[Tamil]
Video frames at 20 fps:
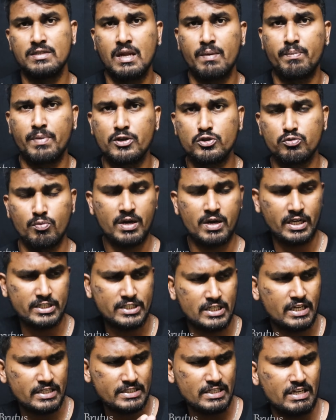சேர்ந்தலாம்ப்பா சும்மா
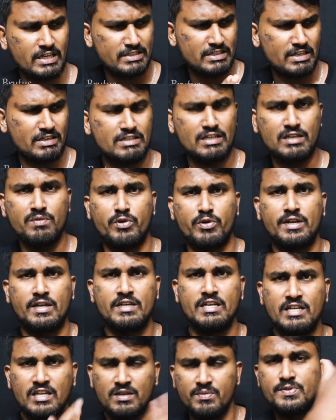கச்ச கச்ச கச்ச கச்சக்கன்னு
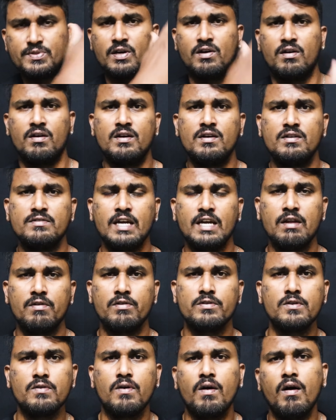போனீங்கன்னா எட்டு நிமிஷம்
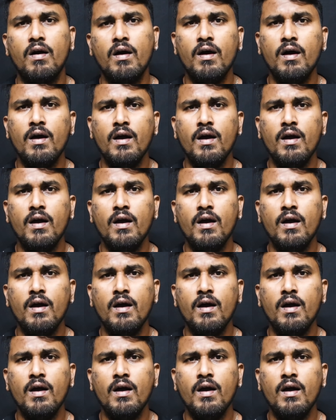சேலம் வந்துடும்